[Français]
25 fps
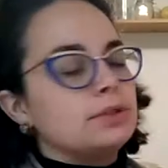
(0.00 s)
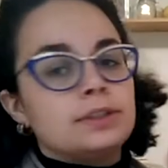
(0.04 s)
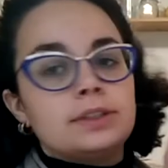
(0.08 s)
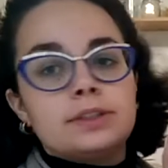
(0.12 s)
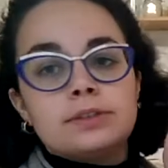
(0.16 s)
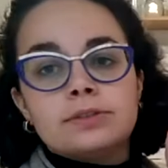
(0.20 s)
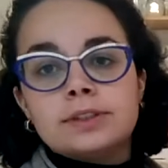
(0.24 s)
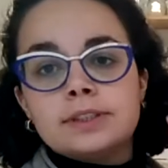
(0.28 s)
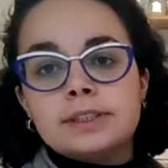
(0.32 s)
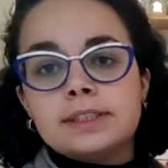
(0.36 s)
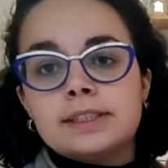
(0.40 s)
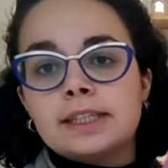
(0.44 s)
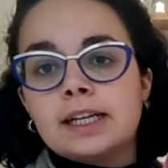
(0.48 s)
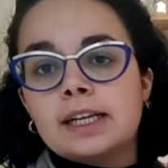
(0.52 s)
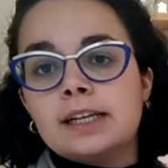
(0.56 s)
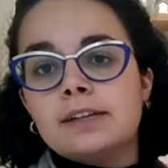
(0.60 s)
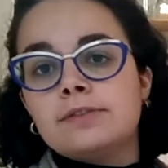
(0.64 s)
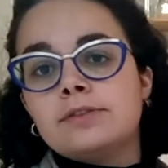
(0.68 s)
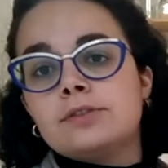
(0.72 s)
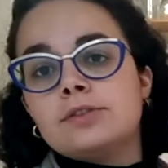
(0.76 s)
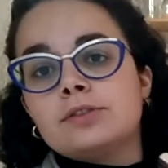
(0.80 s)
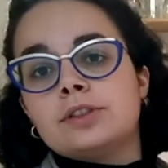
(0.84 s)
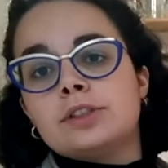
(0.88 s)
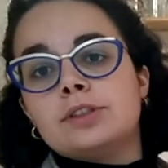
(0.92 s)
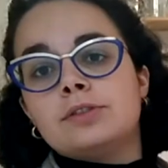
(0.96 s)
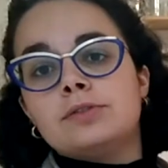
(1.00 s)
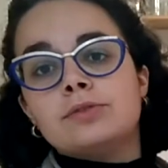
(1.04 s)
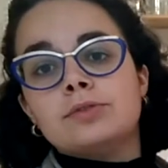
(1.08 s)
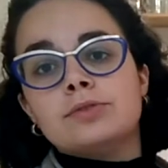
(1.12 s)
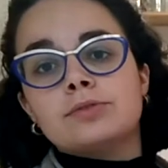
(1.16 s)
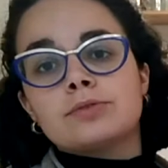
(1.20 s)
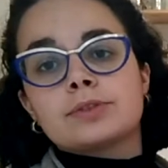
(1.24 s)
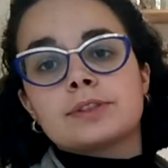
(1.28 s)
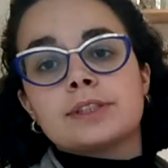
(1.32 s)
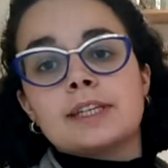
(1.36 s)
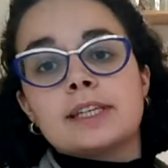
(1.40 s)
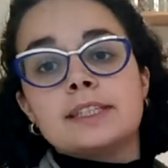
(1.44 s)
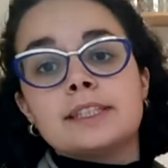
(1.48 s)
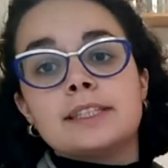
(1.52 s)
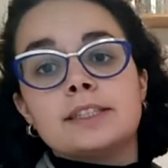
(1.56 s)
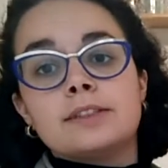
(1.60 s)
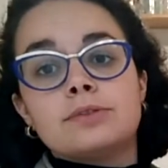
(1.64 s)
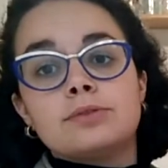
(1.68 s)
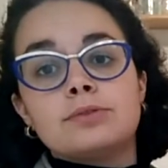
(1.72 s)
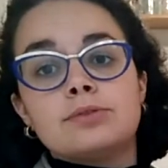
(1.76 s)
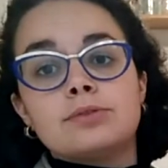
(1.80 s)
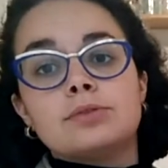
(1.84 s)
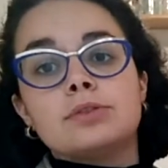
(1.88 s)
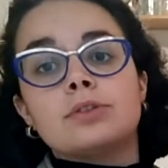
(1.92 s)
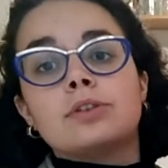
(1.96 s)
Ici aussi, c'est un livre que j'ai lu. Donc ça, c'est
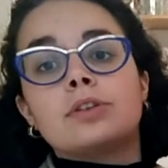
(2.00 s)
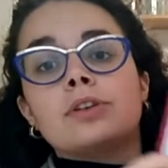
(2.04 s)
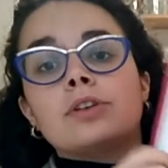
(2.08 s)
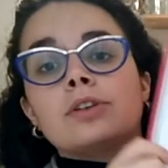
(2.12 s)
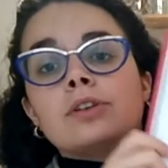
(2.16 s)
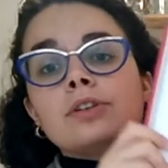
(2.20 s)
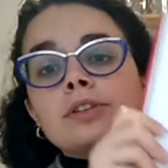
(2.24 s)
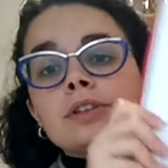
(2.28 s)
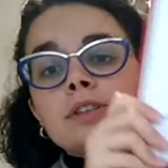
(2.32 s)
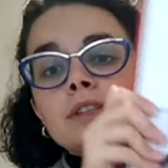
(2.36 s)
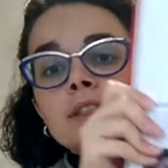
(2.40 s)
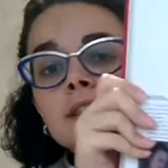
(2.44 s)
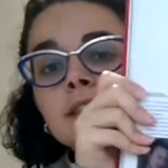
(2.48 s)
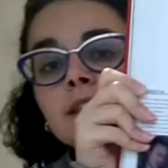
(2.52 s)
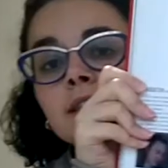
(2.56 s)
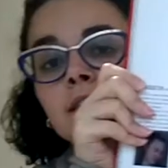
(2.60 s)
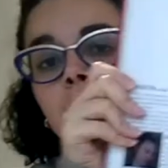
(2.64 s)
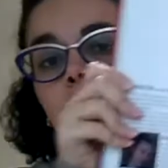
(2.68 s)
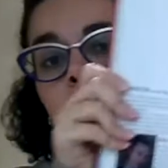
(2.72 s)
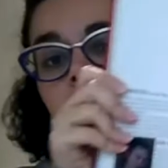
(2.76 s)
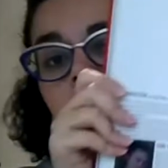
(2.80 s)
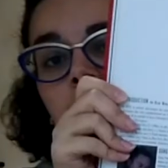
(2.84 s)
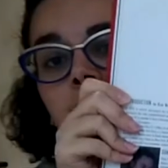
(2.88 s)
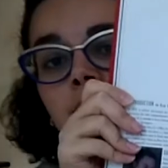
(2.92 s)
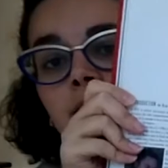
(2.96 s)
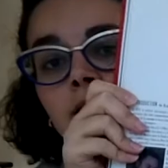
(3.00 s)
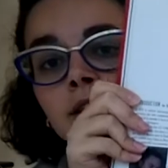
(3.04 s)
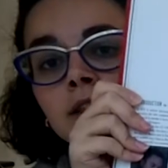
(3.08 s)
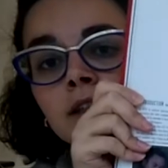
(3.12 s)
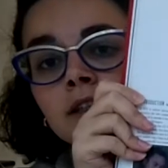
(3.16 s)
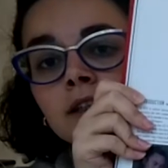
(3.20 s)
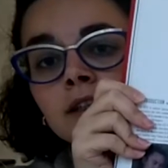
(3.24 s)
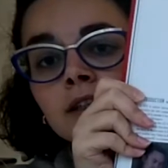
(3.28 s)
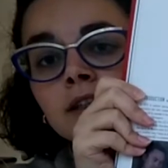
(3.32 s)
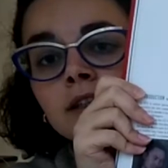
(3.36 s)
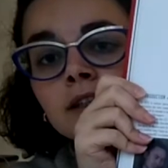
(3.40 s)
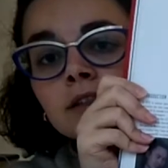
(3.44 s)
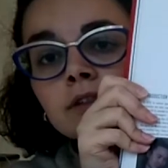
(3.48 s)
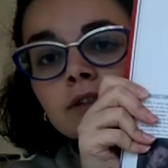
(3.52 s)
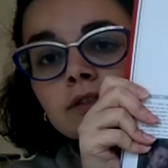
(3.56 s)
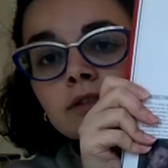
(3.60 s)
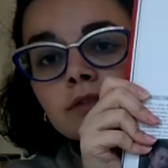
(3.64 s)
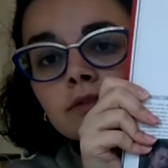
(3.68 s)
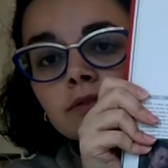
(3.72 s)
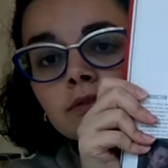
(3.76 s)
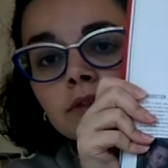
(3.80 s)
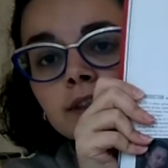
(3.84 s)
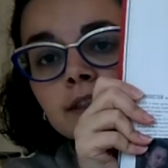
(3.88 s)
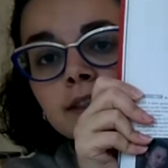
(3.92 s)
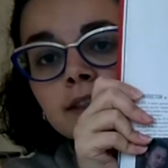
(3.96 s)
sur des...
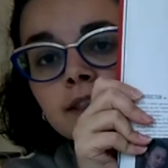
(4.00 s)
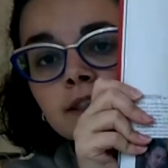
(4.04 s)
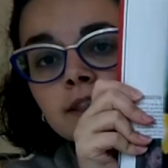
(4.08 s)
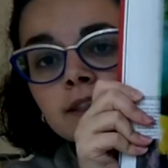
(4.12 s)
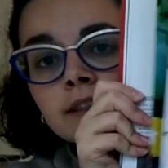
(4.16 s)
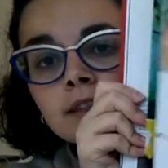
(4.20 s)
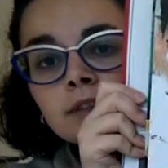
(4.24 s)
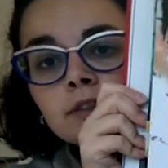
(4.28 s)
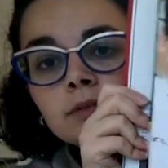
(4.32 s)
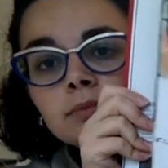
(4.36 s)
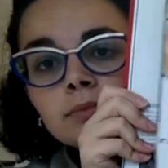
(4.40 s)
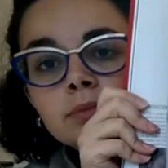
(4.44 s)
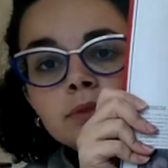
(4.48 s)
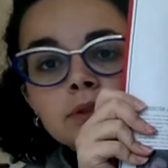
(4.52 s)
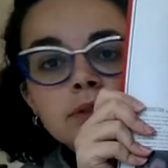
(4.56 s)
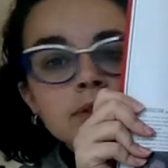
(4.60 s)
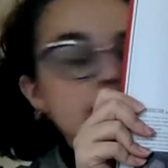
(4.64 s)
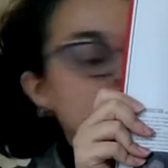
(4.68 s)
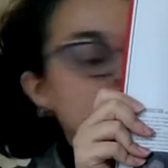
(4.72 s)
Tu vois, c'est une bande